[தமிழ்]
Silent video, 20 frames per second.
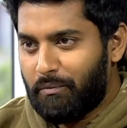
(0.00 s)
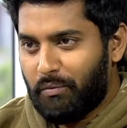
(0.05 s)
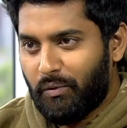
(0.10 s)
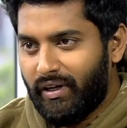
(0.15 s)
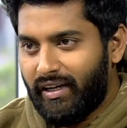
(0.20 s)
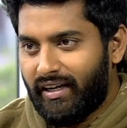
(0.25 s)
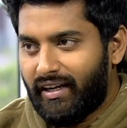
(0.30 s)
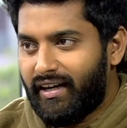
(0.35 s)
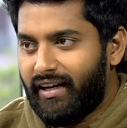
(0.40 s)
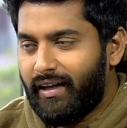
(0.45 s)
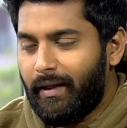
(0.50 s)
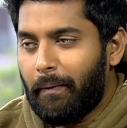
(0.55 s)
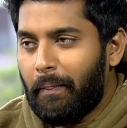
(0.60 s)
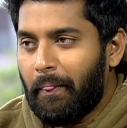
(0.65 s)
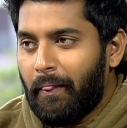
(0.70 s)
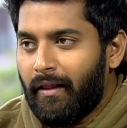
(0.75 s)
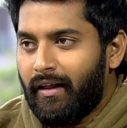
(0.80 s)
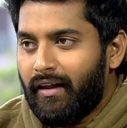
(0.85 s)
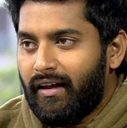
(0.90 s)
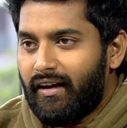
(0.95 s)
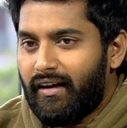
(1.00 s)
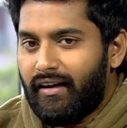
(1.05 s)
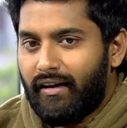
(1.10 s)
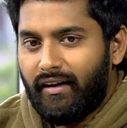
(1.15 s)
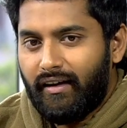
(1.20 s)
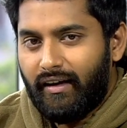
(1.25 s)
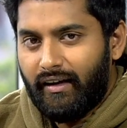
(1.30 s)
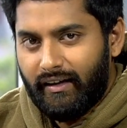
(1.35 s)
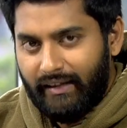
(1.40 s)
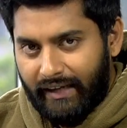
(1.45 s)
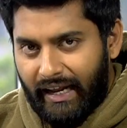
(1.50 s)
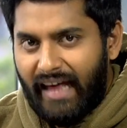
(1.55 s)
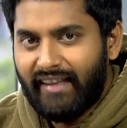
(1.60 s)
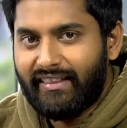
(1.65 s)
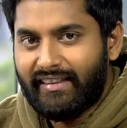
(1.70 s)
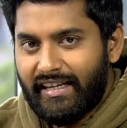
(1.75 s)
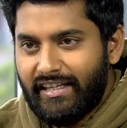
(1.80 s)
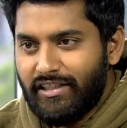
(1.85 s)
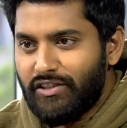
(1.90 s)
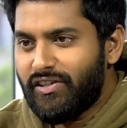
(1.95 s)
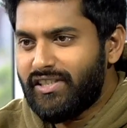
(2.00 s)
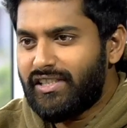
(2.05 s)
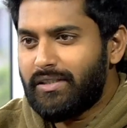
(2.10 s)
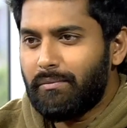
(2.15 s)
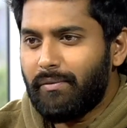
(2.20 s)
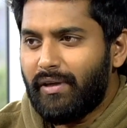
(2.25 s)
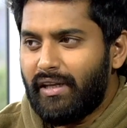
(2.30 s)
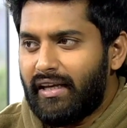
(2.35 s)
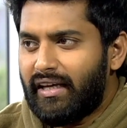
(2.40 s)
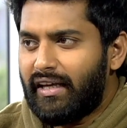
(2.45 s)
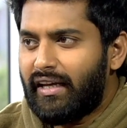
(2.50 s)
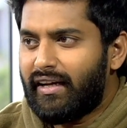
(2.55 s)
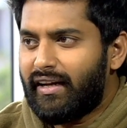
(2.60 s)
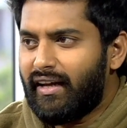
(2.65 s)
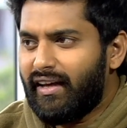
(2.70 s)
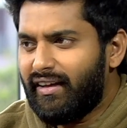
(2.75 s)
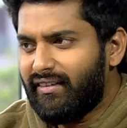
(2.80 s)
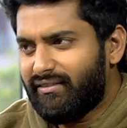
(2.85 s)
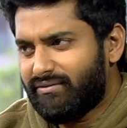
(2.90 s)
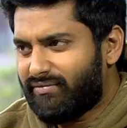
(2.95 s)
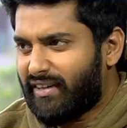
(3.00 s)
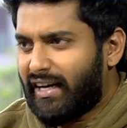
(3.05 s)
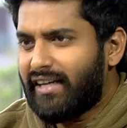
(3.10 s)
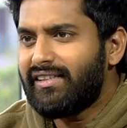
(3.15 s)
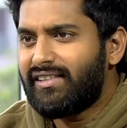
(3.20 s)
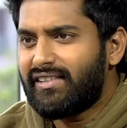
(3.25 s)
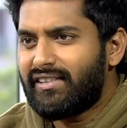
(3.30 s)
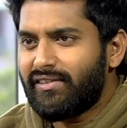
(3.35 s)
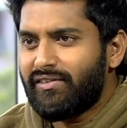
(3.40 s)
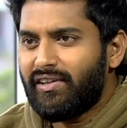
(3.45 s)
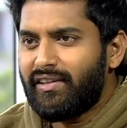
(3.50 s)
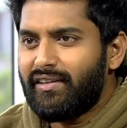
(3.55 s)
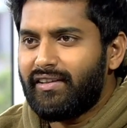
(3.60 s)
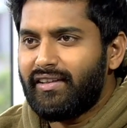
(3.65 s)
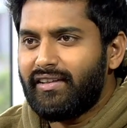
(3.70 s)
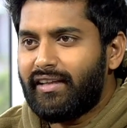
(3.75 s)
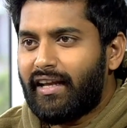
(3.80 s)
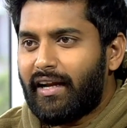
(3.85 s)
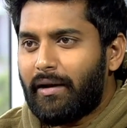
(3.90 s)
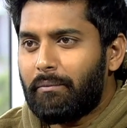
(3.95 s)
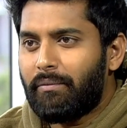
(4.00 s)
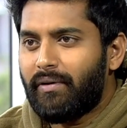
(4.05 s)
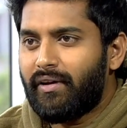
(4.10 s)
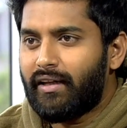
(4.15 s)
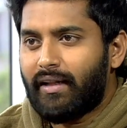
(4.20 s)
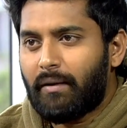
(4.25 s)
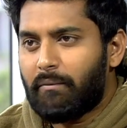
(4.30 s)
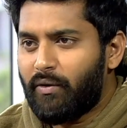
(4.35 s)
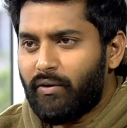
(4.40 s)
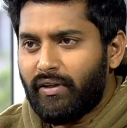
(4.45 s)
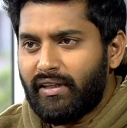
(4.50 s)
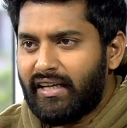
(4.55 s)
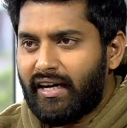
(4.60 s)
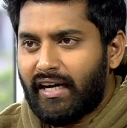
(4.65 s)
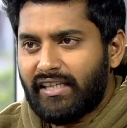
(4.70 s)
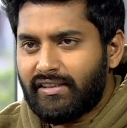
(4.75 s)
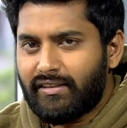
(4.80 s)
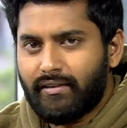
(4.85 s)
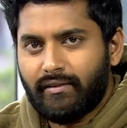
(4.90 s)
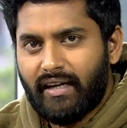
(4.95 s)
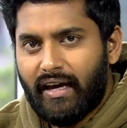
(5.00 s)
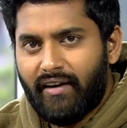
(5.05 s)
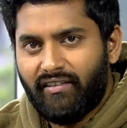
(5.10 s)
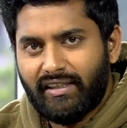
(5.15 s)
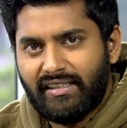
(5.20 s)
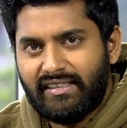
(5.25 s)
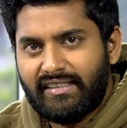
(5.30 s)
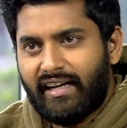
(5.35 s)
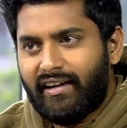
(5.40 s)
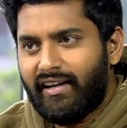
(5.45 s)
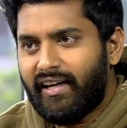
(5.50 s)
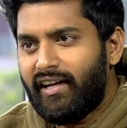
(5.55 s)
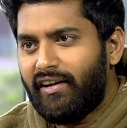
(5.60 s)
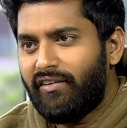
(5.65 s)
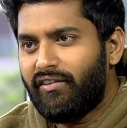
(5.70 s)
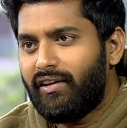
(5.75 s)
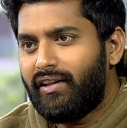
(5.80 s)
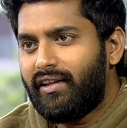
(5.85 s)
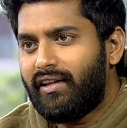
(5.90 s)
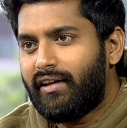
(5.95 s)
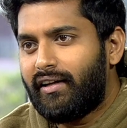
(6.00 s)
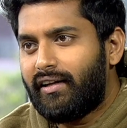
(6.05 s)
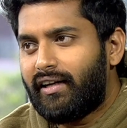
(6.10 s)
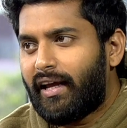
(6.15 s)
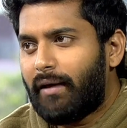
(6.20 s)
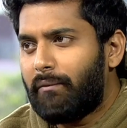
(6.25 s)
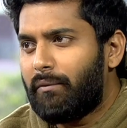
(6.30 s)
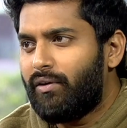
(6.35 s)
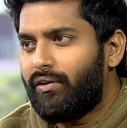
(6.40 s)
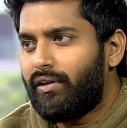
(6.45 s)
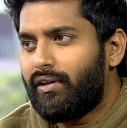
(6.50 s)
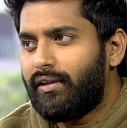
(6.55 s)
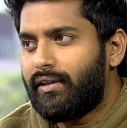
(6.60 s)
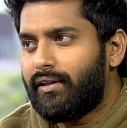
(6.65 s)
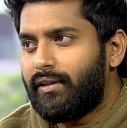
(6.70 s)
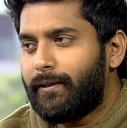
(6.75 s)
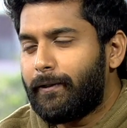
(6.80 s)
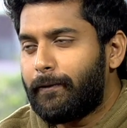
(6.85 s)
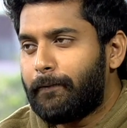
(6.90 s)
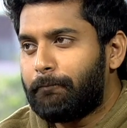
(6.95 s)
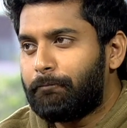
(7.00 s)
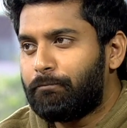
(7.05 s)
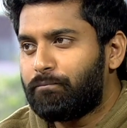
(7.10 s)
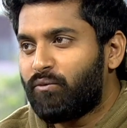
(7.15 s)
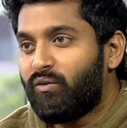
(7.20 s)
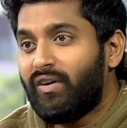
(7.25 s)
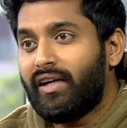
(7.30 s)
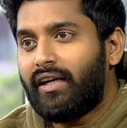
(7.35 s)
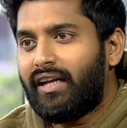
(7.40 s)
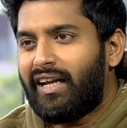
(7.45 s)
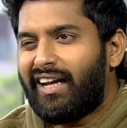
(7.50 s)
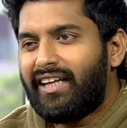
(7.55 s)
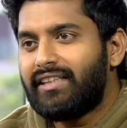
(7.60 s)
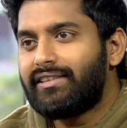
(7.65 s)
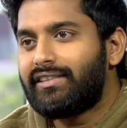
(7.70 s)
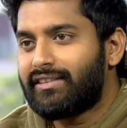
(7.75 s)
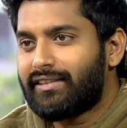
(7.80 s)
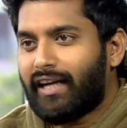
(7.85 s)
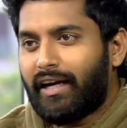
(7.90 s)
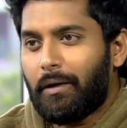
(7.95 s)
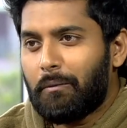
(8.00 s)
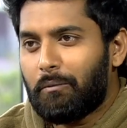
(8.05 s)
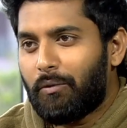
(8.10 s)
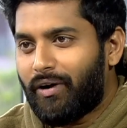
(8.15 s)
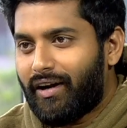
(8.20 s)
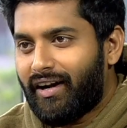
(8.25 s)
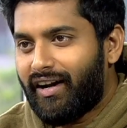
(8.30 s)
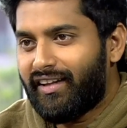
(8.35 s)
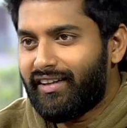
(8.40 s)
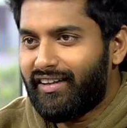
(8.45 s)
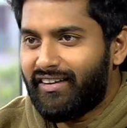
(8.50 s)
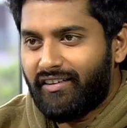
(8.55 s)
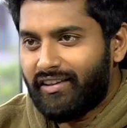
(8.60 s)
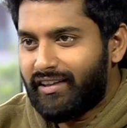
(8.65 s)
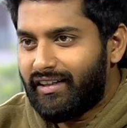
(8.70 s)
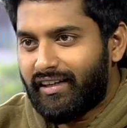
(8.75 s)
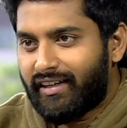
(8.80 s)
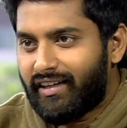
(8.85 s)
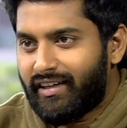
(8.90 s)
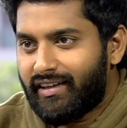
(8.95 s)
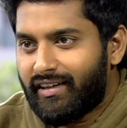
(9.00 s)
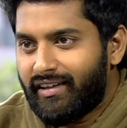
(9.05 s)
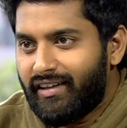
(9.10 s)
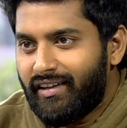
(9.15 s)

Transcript: புரியல நான் தெரிஞ்சு வச்ச மீனிங்னா ஃப்ரெண்ட்ஸ் வந்து நிறைய பேர் நம்ம வந்து கஷ்ட நான் வந்து சென்னையில் வந்த டைம்ல வந்து எல்லாம் சண்டை போட்டுலாம் தான் வந்திருக்கேன்